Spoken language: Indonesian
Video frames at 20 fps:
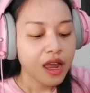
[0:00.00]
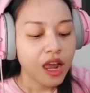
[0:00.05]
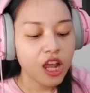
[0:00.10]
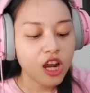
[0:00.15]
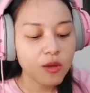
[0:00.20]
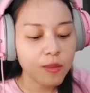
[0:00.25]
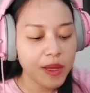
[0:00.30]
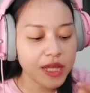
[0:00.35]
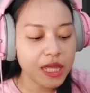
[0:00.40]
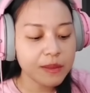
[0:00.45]

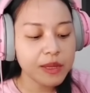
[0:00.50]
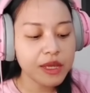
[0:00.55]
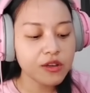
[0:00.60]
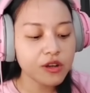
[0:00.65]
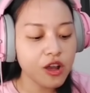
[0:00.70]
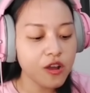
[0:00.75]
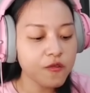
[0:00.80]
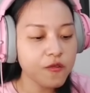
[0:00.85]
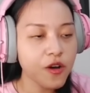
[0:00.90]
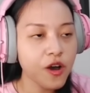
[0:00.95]
Kalau pakai
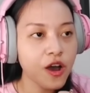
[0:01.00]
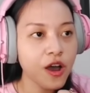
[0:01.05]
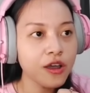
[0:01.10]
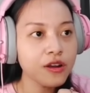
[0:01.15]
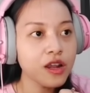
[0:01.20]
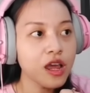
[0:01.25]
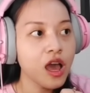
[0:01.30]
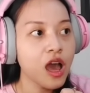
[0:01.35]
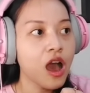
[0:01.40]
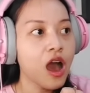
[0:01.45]

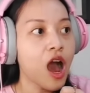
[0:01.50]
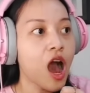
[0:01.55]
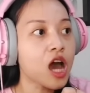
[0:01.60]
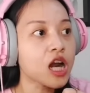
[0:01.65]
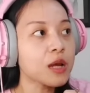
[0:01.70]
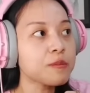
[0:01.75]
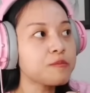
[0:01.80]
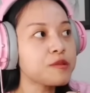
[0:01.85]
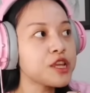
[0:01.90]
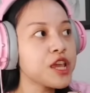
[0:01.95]
mikrofon,
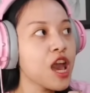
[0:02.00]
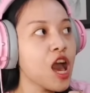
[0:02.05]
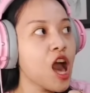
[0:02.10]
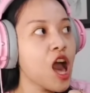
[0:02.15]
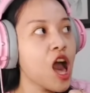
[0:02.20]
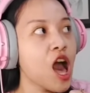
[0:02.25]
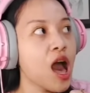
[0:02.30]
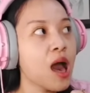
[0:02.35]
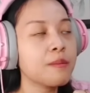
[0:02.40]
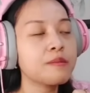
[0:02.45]
harap
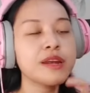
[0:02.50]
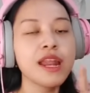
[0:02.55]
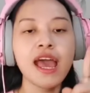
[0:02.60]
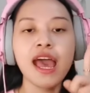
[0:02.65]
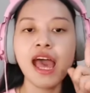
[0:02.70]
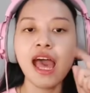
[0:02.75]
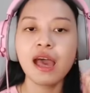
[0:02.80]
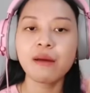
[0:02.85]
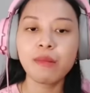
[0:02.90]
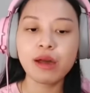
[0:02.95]
diam.
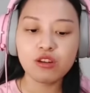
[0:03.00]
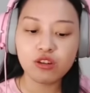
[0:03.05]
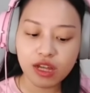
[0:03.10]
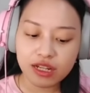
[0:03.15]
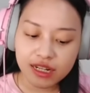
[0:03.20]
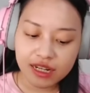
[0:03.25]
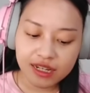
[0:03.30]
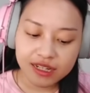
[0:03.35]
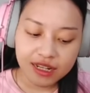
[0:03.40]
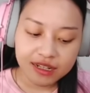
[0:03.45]
Nah, baru
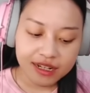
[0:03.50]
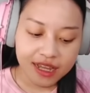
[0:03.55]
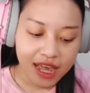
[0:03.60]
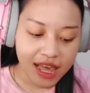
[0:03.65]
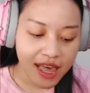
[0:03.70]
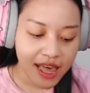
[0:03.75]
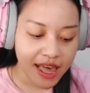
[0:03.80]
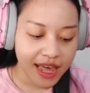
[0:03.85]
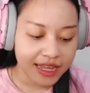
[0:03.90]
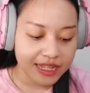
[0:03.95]
kedengeran
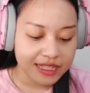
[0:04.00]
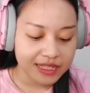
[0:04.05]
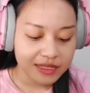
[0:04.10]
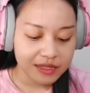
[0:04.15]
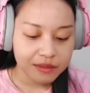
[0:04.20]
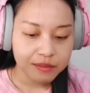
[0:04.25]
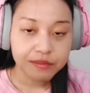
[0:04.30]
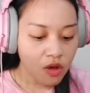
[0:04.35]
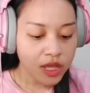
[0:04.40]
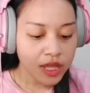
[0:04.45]
guys.
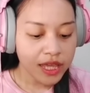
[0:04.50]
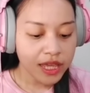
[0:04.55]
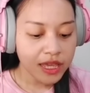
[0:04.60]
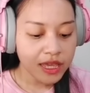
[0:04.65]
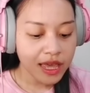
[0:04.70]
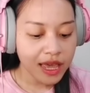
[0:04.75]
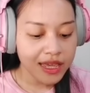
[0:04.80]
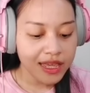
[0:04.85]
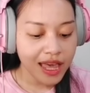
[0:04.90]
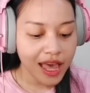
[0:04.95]
Oh
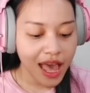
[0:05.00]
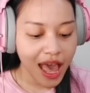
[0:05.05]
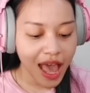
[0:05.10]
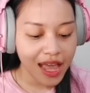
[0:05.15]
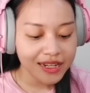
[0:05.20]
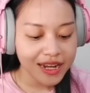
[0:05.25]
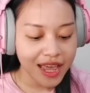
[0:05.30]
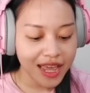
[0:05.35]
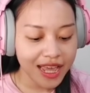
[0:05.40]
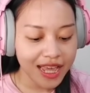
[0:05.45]
iya ya,
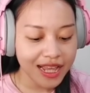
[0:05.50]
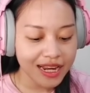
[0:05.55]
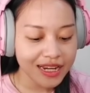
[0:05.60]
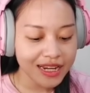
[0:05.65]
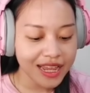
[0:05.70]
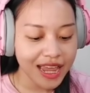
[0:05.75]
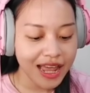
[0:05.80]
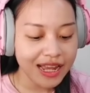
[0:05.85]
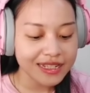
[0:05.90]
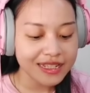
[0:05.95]
ada
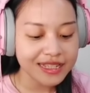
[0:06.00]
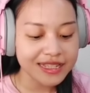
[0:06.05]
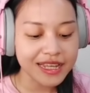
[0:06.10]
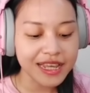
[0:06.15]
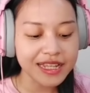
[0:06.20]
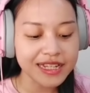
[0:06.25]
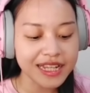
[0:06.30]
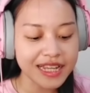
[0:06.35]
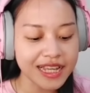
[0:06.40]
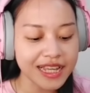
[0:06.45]
ini
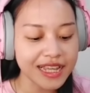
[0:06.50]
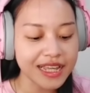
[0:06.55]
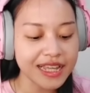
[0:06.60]
LCD.